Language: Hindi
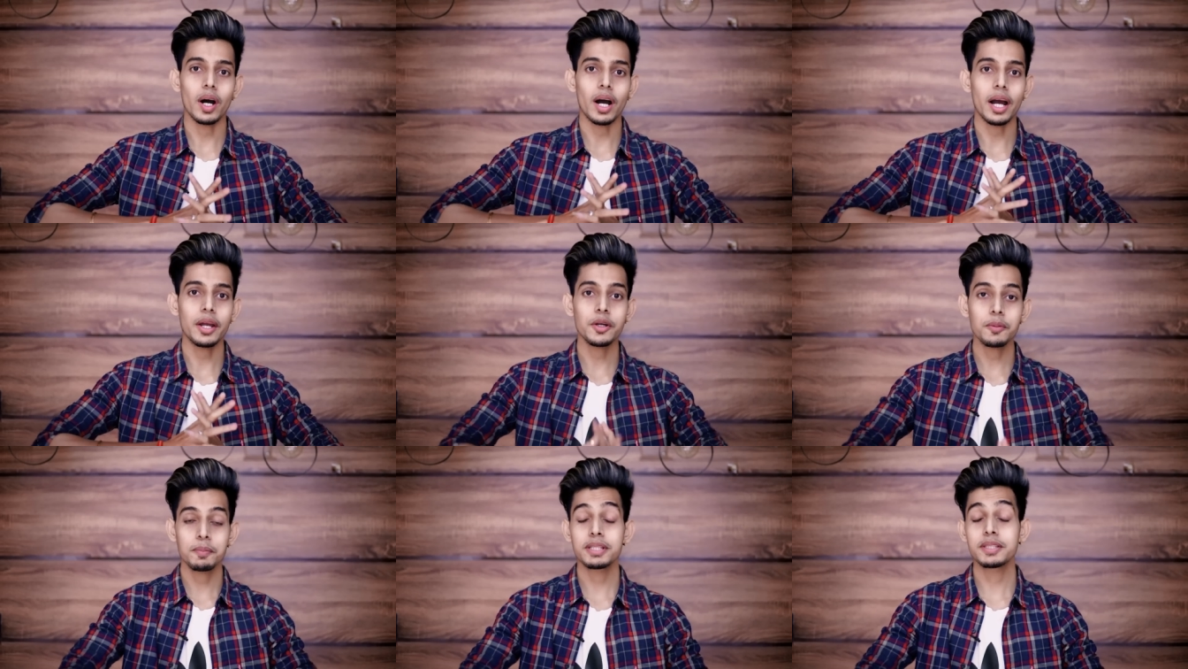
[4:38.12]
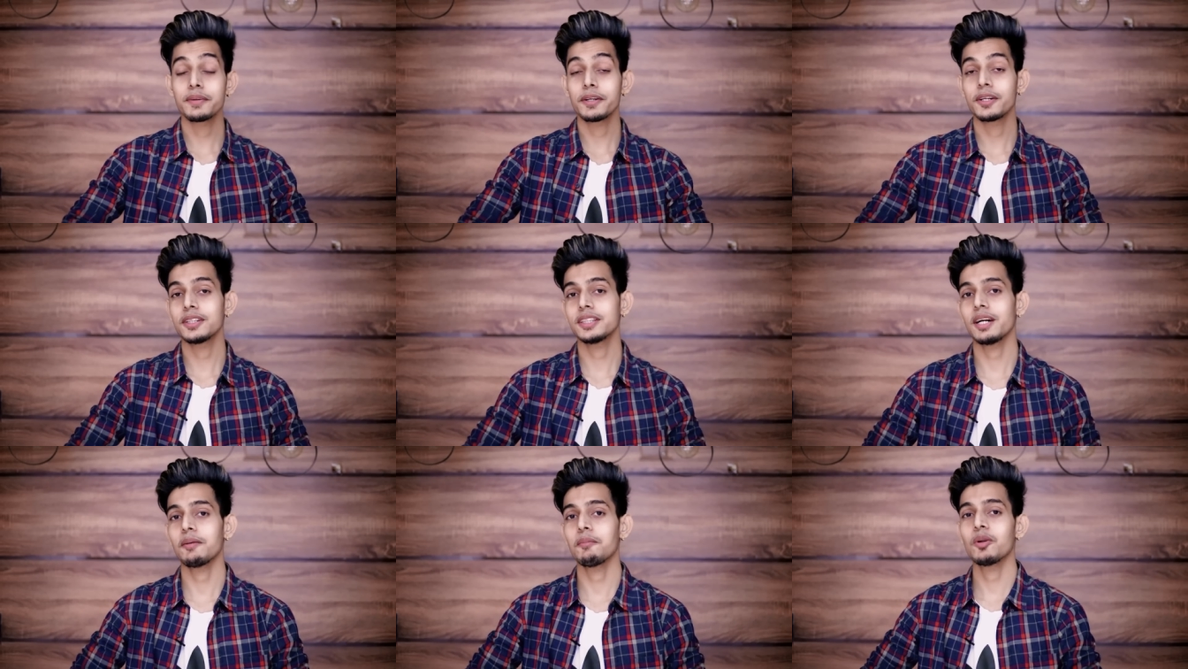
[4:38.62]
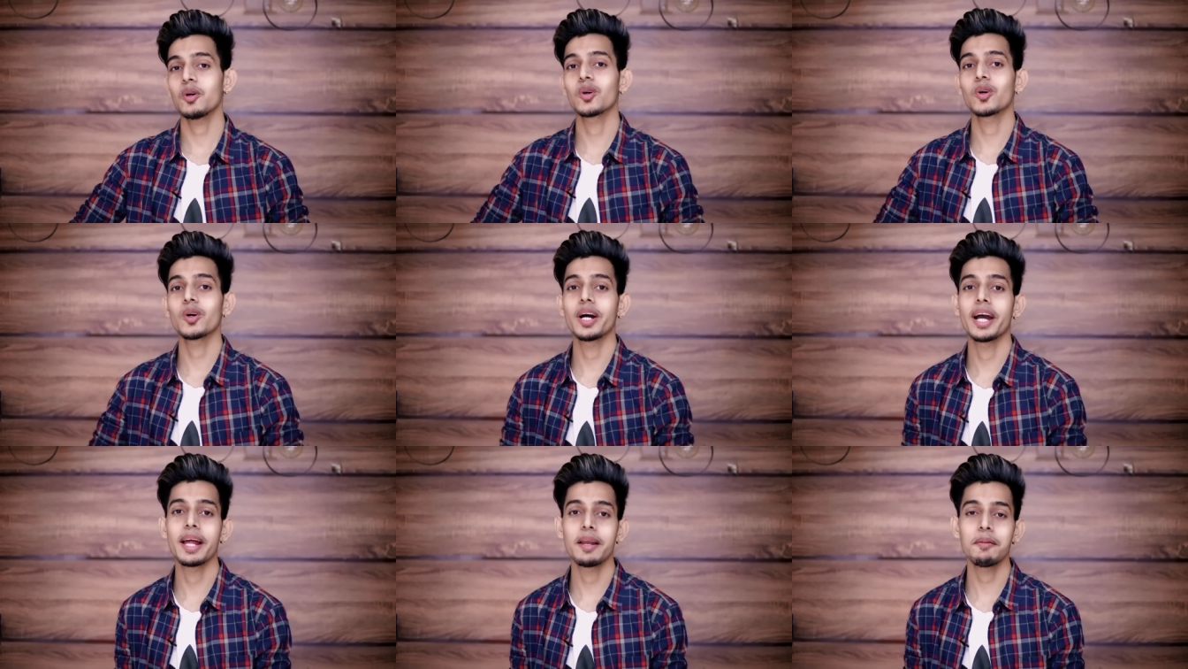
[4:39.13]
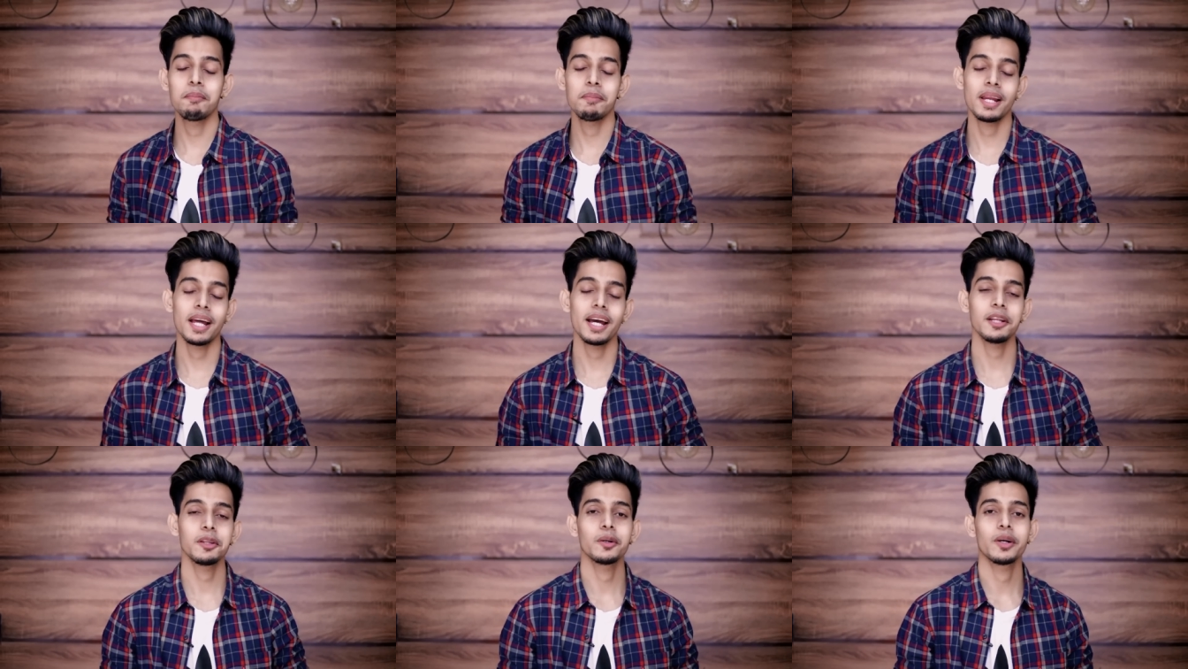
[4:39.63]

आई होप इस वीडियो से आप लोगों को हेल्प मिला है